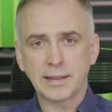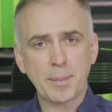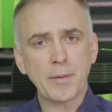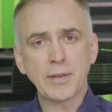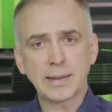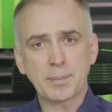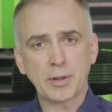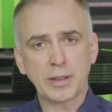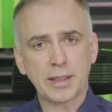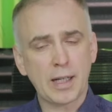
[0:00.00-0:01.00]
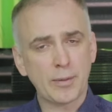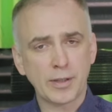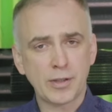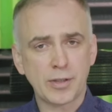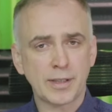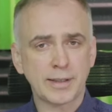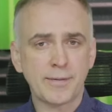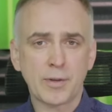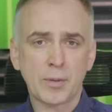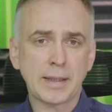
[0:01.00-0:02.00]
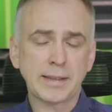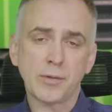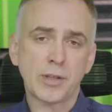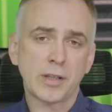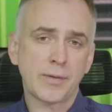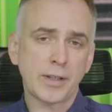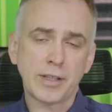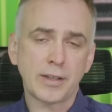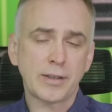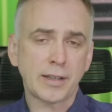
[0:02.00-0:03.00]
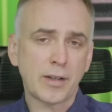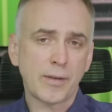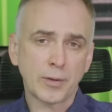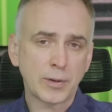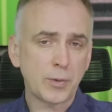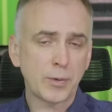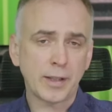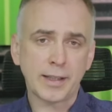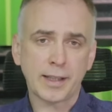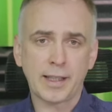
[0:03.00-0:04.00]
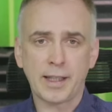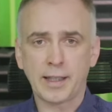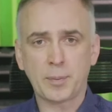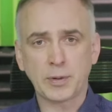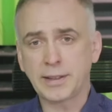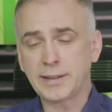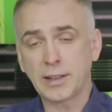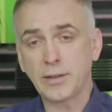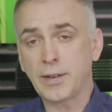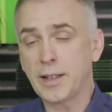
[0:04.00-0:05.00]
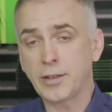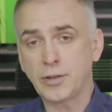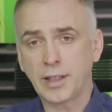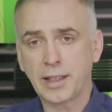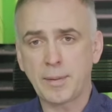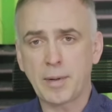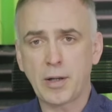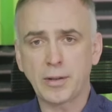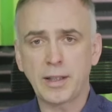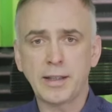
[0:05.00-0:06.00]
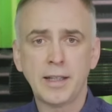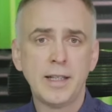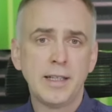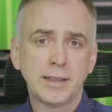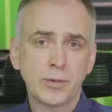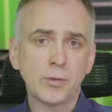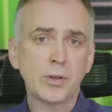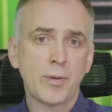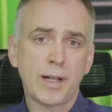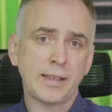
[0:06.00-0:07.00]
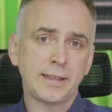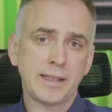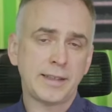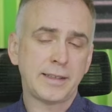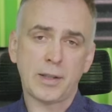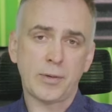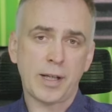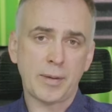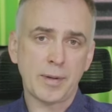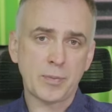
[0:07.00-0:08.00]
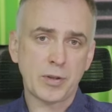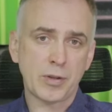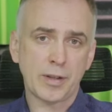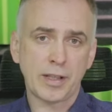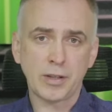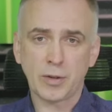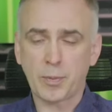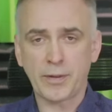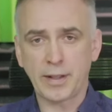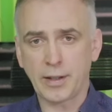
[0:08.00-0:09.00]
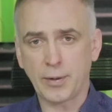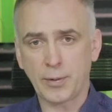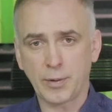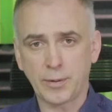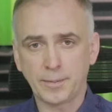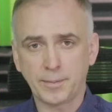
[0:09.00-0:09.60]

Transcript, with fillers: Zapewne spotkałeś się z informacją, że to właśnie dodatkowe usługi, takie jak pozycjonowanie czy reklama online, służą realizacji celu, jakim jest przyciągnięcie odpowiedniego ruchu.